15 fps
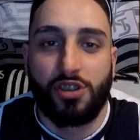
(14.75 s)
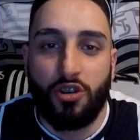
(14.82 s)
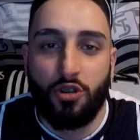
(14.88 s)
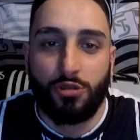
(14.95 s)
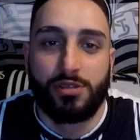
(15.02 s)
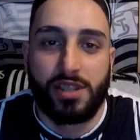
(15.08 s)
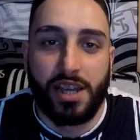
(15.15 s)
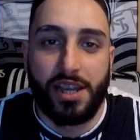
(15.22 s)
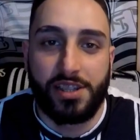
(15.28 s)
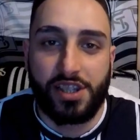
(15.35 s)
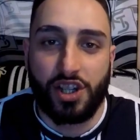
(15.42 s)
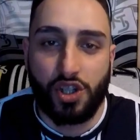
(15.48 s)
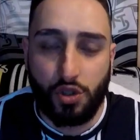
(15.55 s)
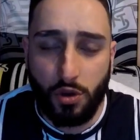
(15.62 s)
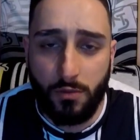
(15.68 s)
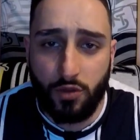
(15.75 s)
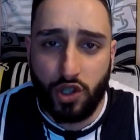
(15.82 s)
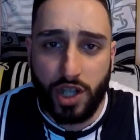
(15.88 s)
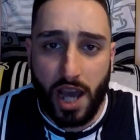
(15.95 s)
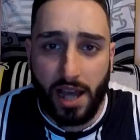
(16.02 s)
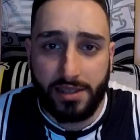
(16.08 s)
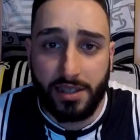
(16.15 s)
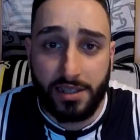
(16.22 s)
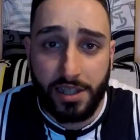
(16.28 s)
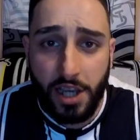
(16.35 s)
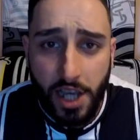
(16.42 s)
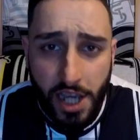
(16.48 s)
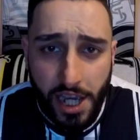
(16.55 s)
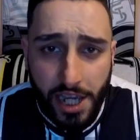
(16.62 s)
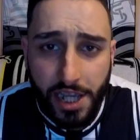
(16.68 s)
Unser SK Sturm startet
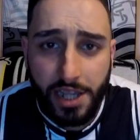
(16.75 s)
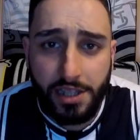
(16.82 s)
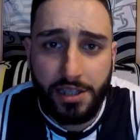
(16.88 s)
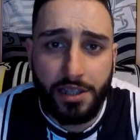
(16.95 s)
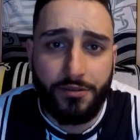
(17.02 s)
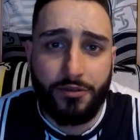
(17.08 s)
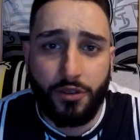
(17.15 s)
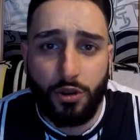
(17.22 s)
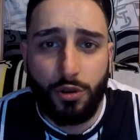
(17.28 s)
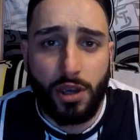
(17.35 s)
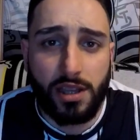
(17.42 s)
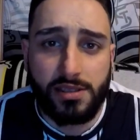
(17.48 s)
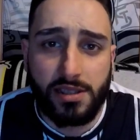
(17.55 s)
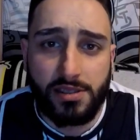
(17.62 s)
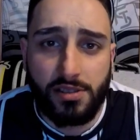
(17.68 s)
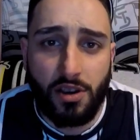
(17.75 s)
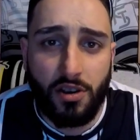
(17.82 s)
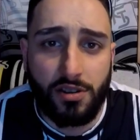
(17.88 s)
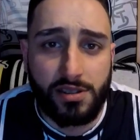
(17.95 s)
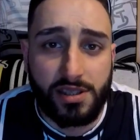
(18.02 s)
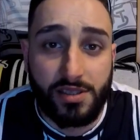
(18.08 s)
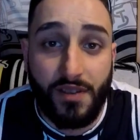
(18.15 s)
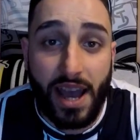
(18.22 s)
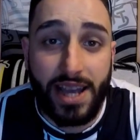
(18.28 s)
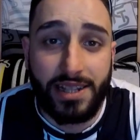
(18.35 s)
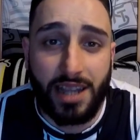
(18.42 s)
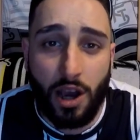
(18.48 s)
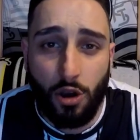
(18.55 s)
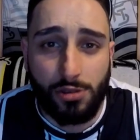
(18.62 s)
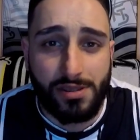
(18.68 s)
in die Frühjahrsaison
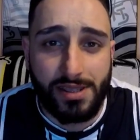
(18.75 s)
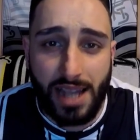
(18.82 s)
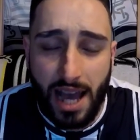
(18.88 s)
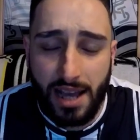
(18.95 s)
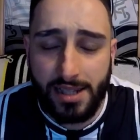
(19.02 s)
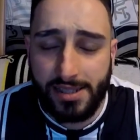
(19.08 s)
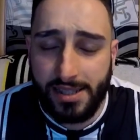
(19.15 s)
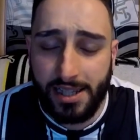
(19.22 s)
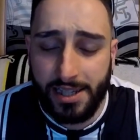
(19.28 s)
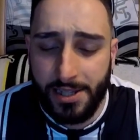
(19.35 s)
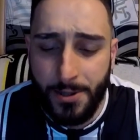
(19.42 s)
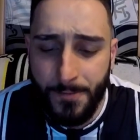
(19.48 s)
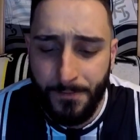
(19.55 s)
2018.